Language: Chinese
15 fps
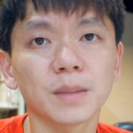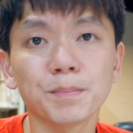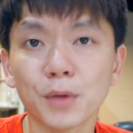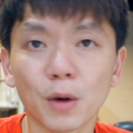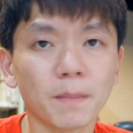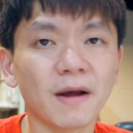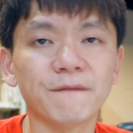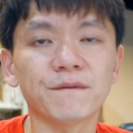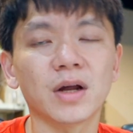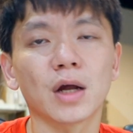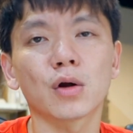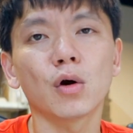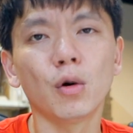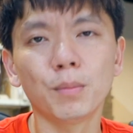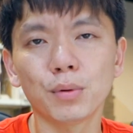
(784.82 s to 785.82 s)
没有办
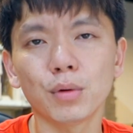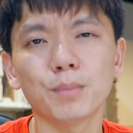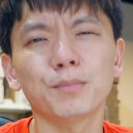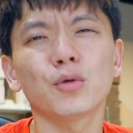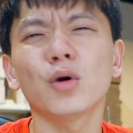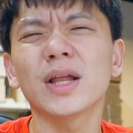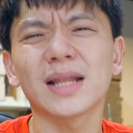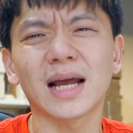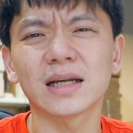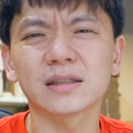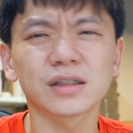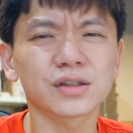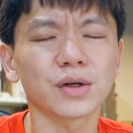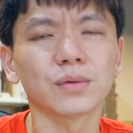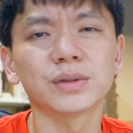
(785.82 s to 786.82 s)
法，GoPro 无论哪一
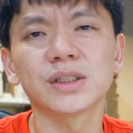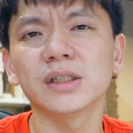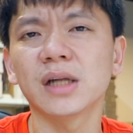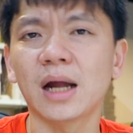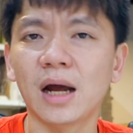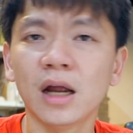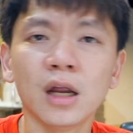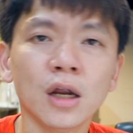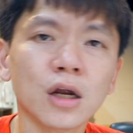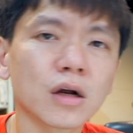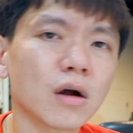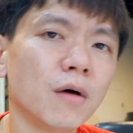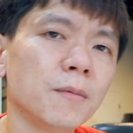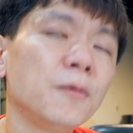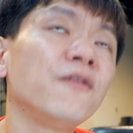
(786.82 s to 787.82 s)
只手机
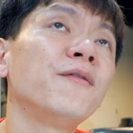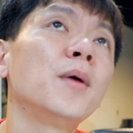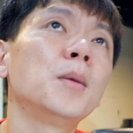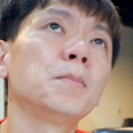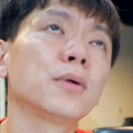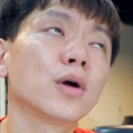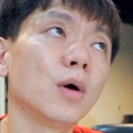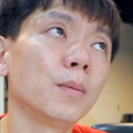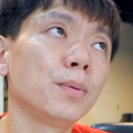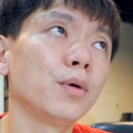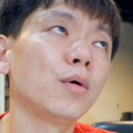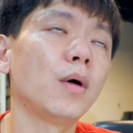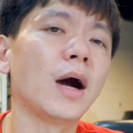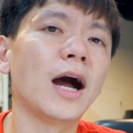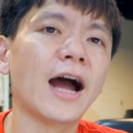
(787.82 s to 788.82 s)
啦，GoPro
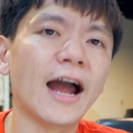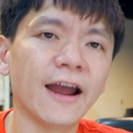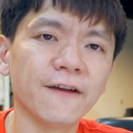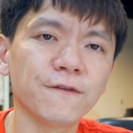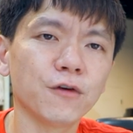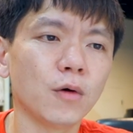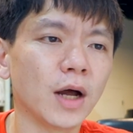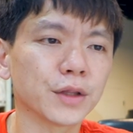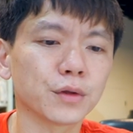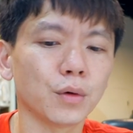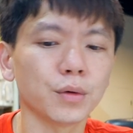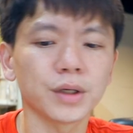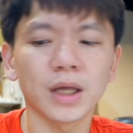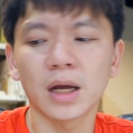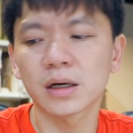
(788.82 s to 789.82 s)
GoPro 啊，iPhone 啊
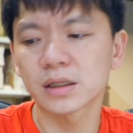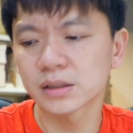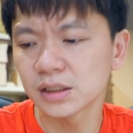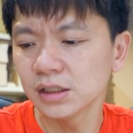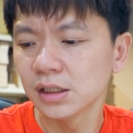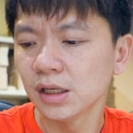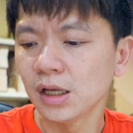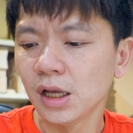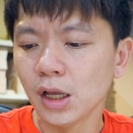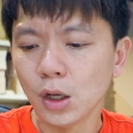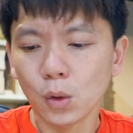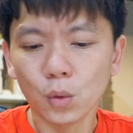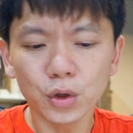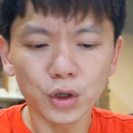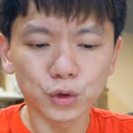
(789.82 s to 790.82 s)
都一样。可是
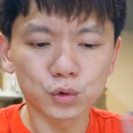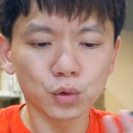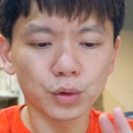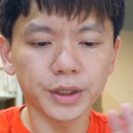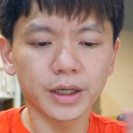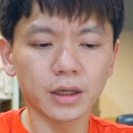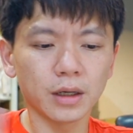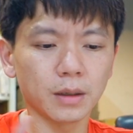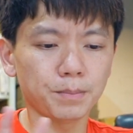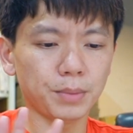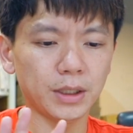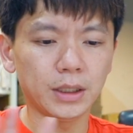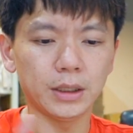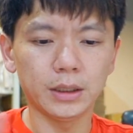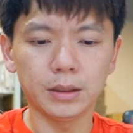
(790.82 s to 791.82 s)
我有做一个
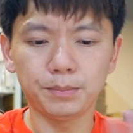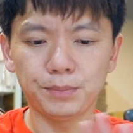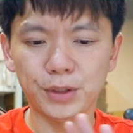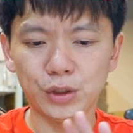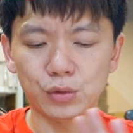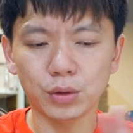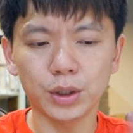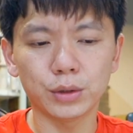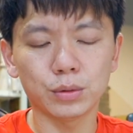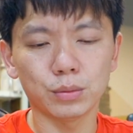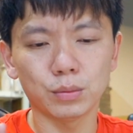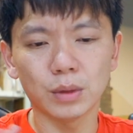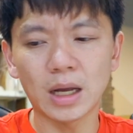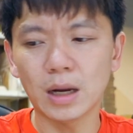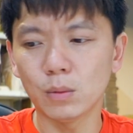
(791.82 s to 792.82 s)
比比对
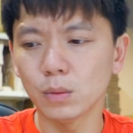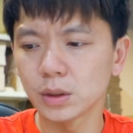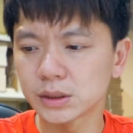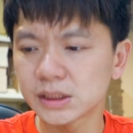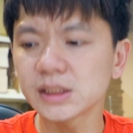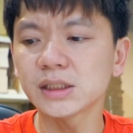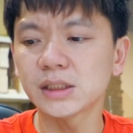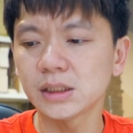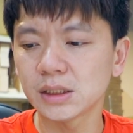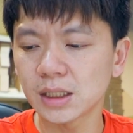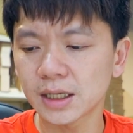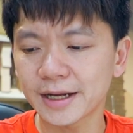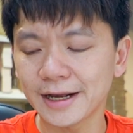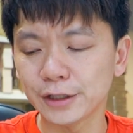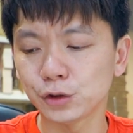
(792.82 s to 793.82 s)
图啦，我自己
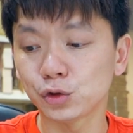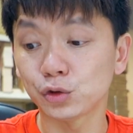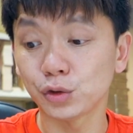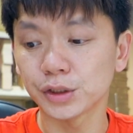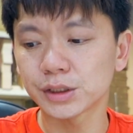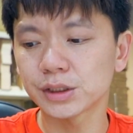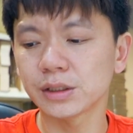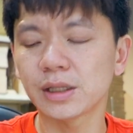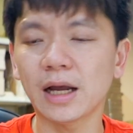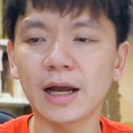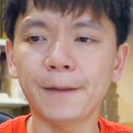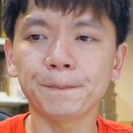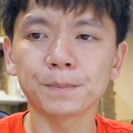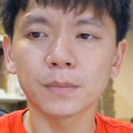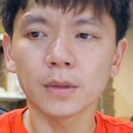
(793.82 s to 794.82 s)
的感觉是
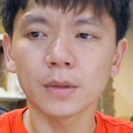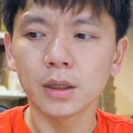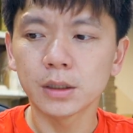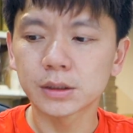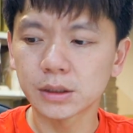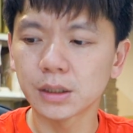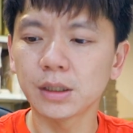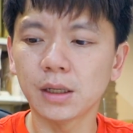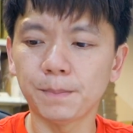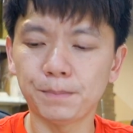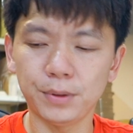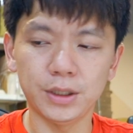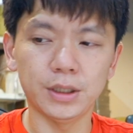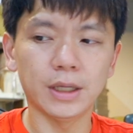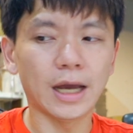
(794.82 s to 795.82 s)
它真的
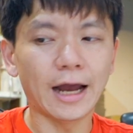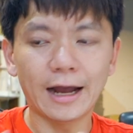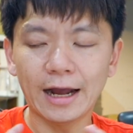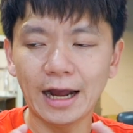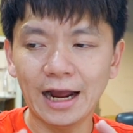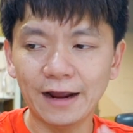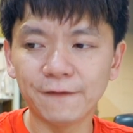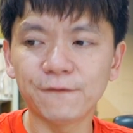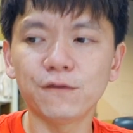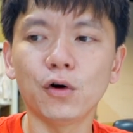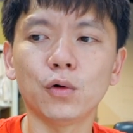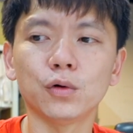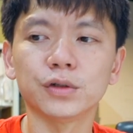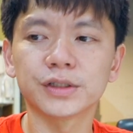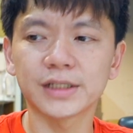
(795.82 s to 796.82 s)
比
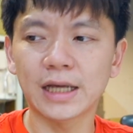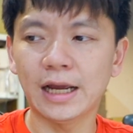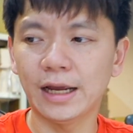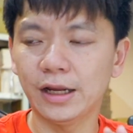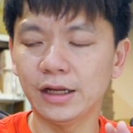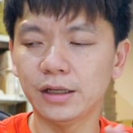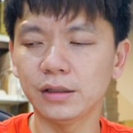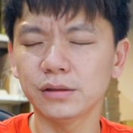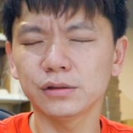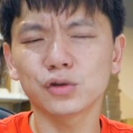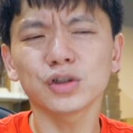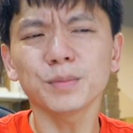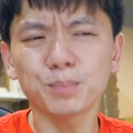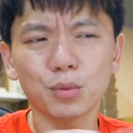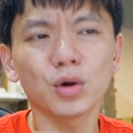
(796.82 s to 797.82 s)
iPhone 在
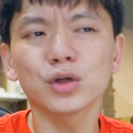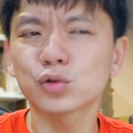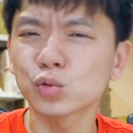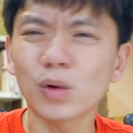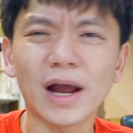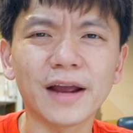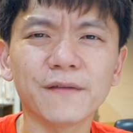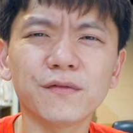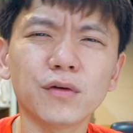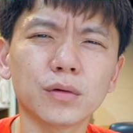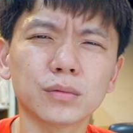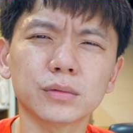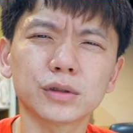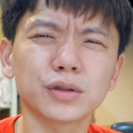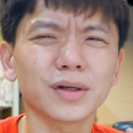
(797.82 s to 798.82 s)
就是不会输
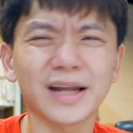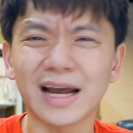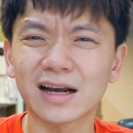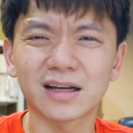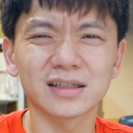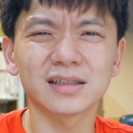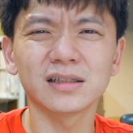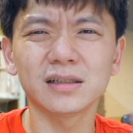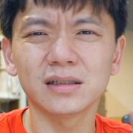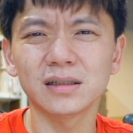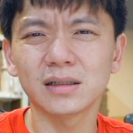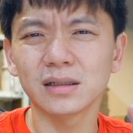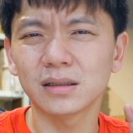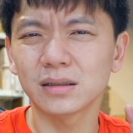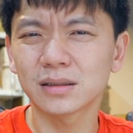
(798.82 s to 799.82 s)
iPhone，这两个
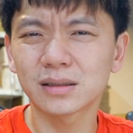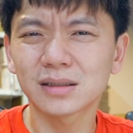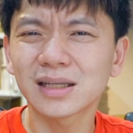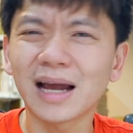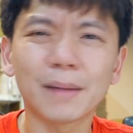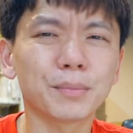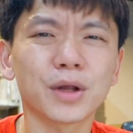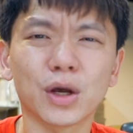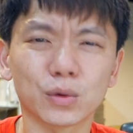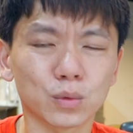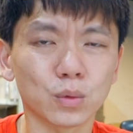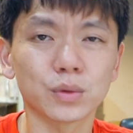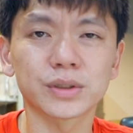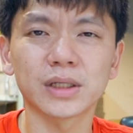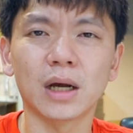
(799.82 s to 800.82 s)
是差不了
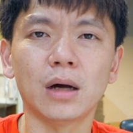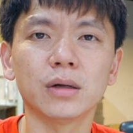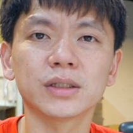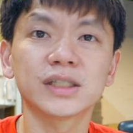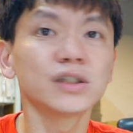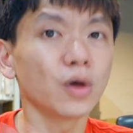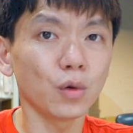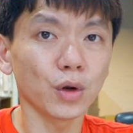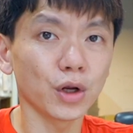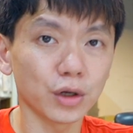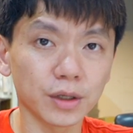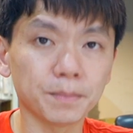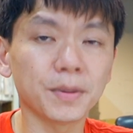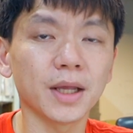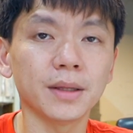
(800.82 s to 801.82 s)
多少。之后会有
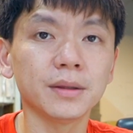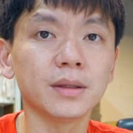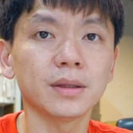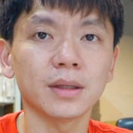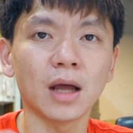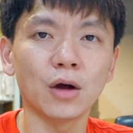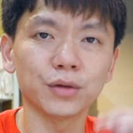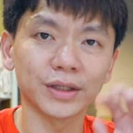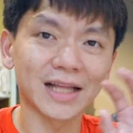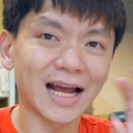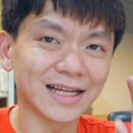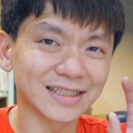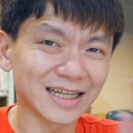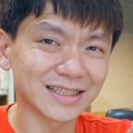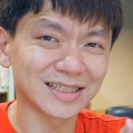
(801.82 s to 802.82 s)
影片，然后你
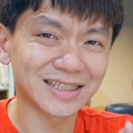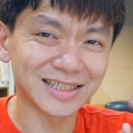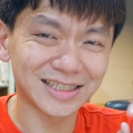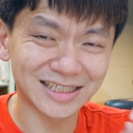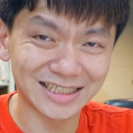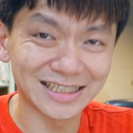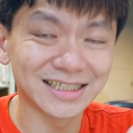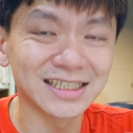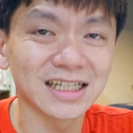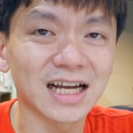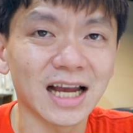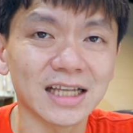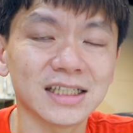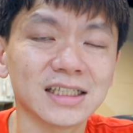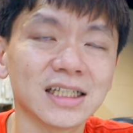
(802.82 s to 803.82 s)
大家再仔细
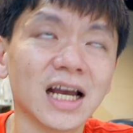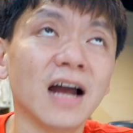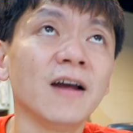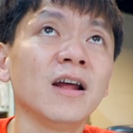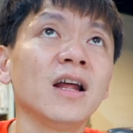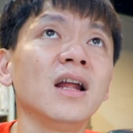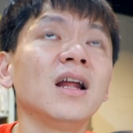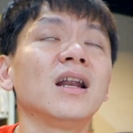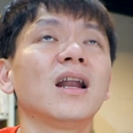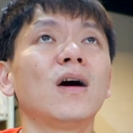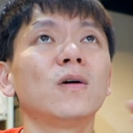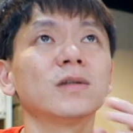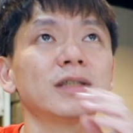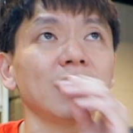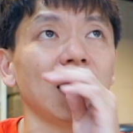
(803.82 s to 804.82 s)
看一下，然
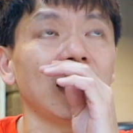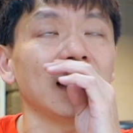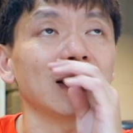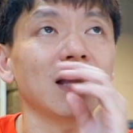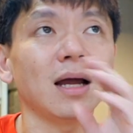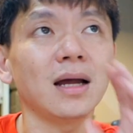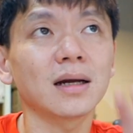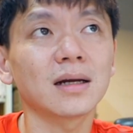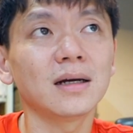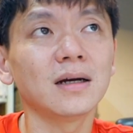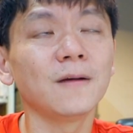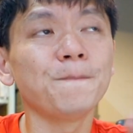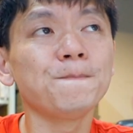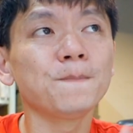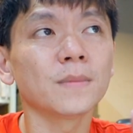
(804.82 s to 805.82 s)
后再来它
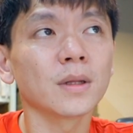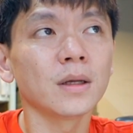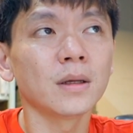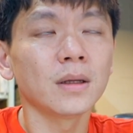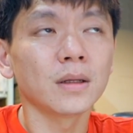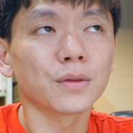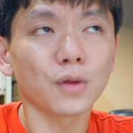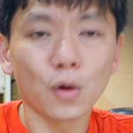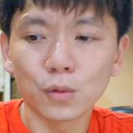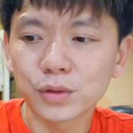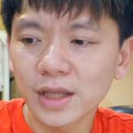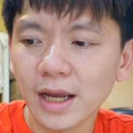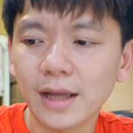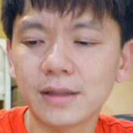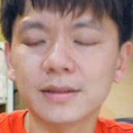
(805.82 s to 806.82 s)
跟
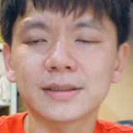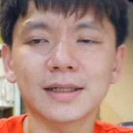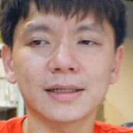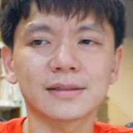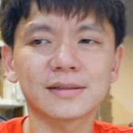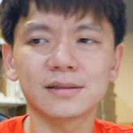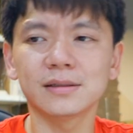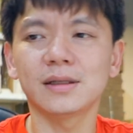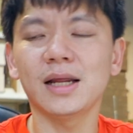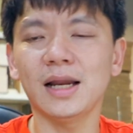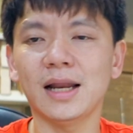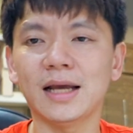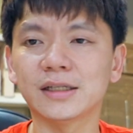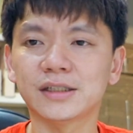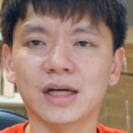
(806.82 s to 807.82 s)
Note 10在室内
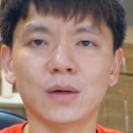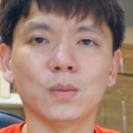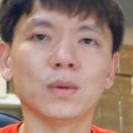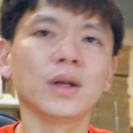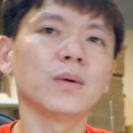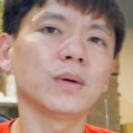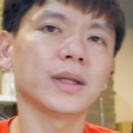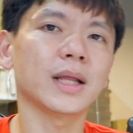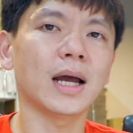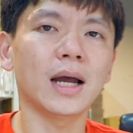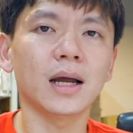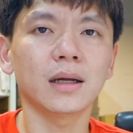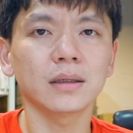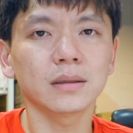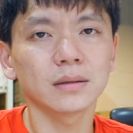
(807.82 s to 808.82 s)
来讲，我认为
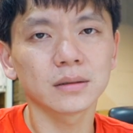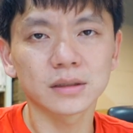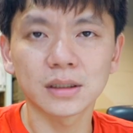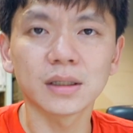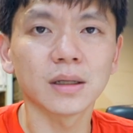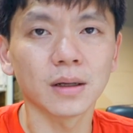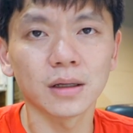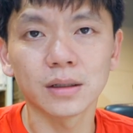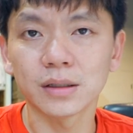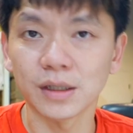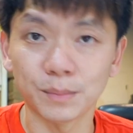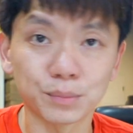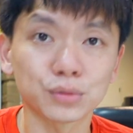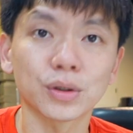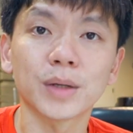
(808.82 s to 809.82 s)
它。真的也
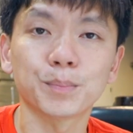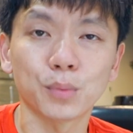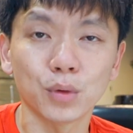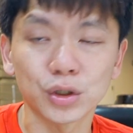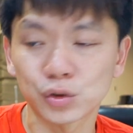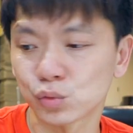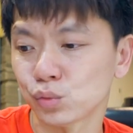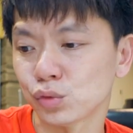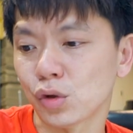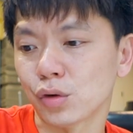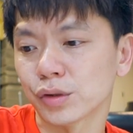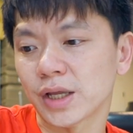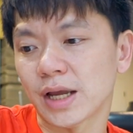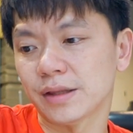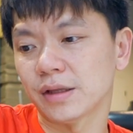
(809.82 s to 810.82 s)
不会不会输
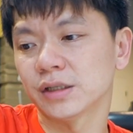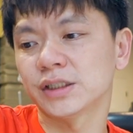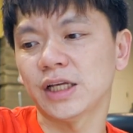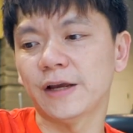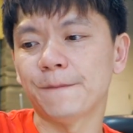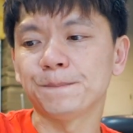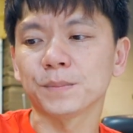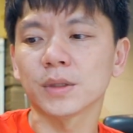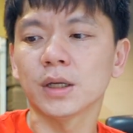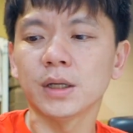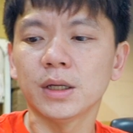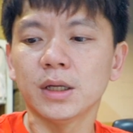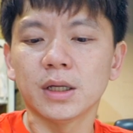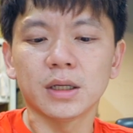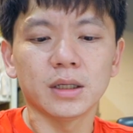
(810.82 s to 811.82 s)
Note 1 e 而且
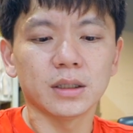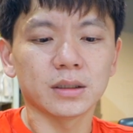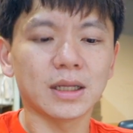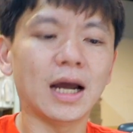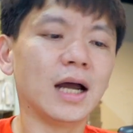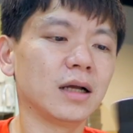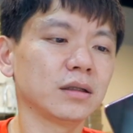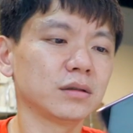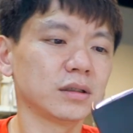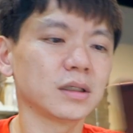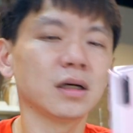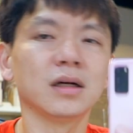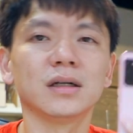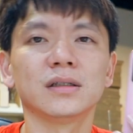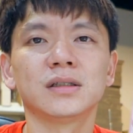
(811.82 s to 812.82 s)
它这
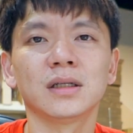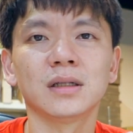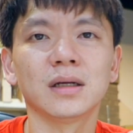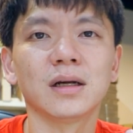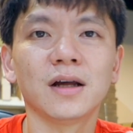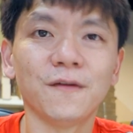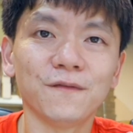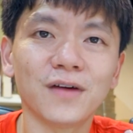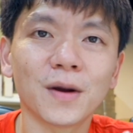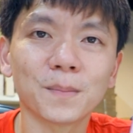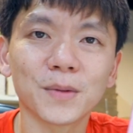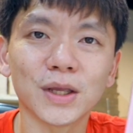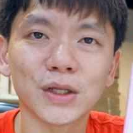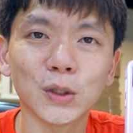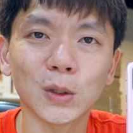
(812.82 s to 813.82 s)
个真的很方
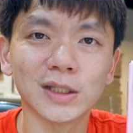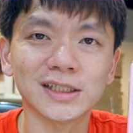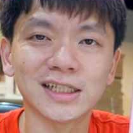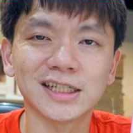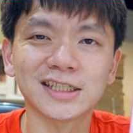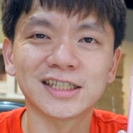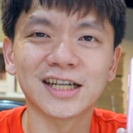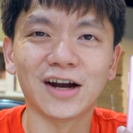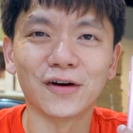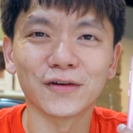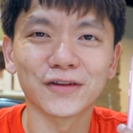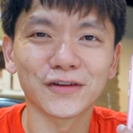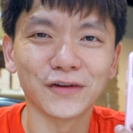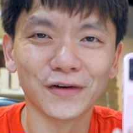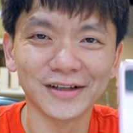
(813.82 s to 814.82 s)
便，又很轻巧，
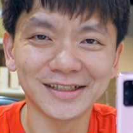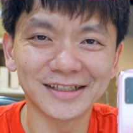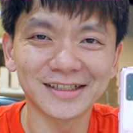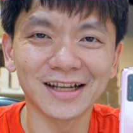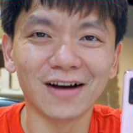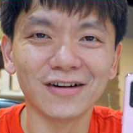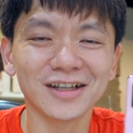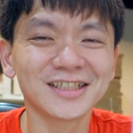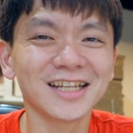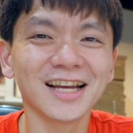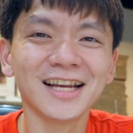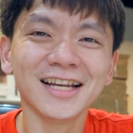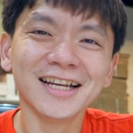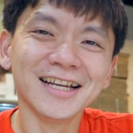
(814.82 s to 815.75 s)
又很小，而且